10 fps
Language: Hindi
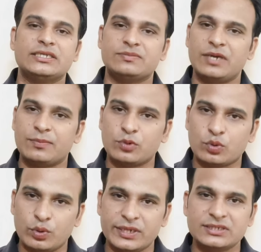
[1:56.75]
इसमें आपको
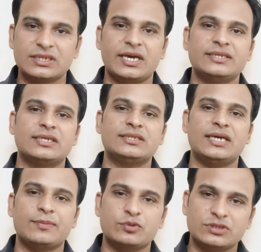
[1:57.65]
कोडिंग सिखाई जाती है
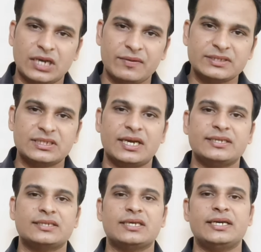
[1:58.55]
आपको जावा सिखाया
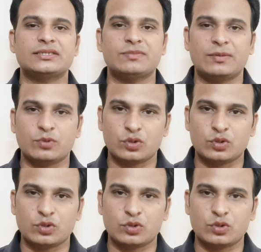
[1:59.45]
जाता है इसमें